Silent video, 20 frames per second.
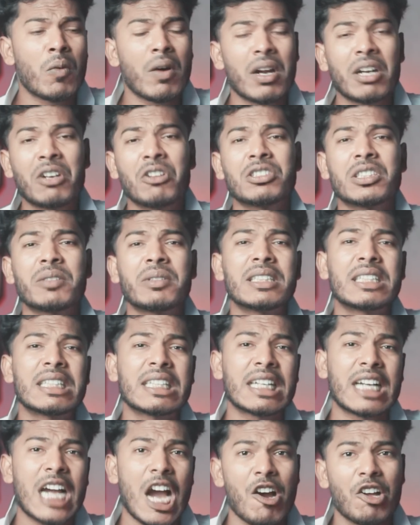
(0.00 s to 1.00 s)
ওভারডোজ
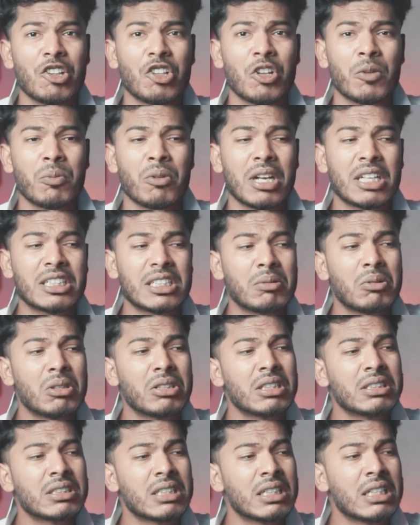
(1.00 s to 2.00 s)
আমাদেরকে খাওয়ানোর পর আইসা
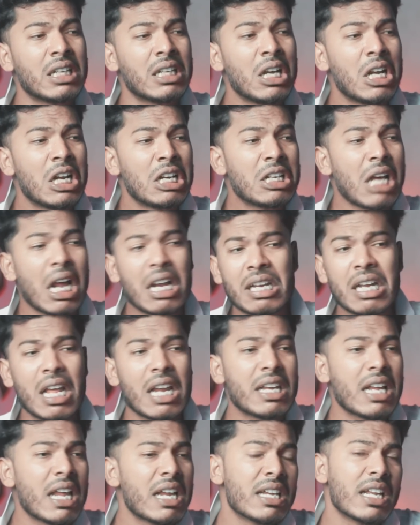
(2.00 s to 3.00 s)
বলতেছেন ঠান্ডে
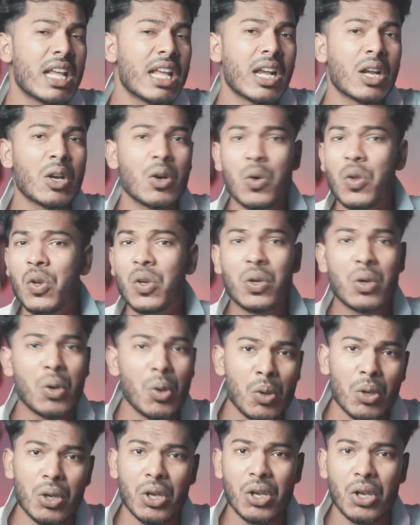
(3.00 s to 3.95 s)
ঠান্ডে কুল কুল